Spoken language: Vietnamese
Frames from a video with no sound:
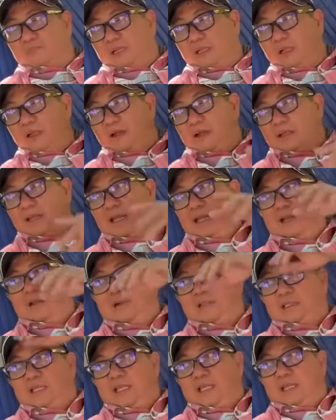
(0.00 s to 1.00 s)
lo này lo
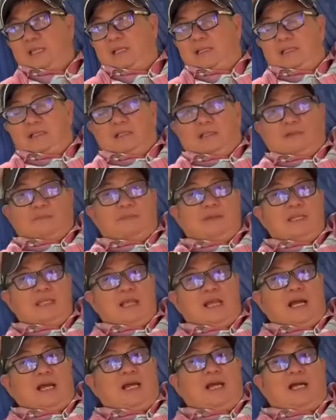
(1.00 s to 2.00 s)
kia bây
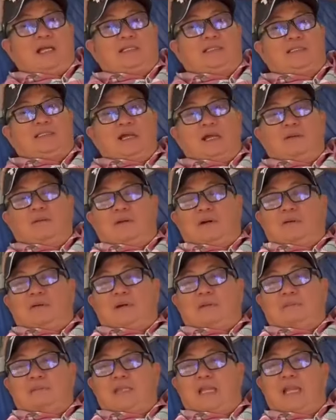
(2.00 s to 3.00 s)
giờ cho một
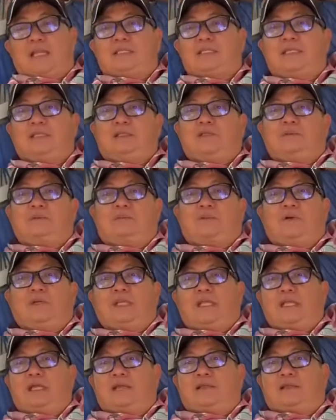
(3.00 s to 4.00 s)
ông già 90 tuổi
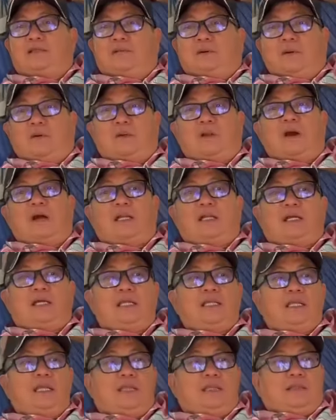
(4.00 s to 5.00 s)
đi theo sư phụ lo được
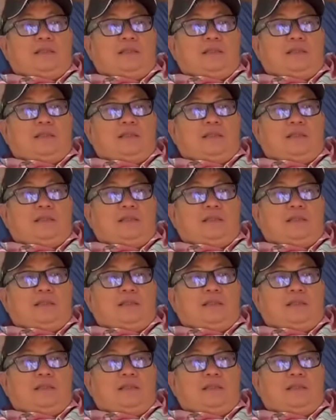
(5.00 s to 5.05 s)
cái gì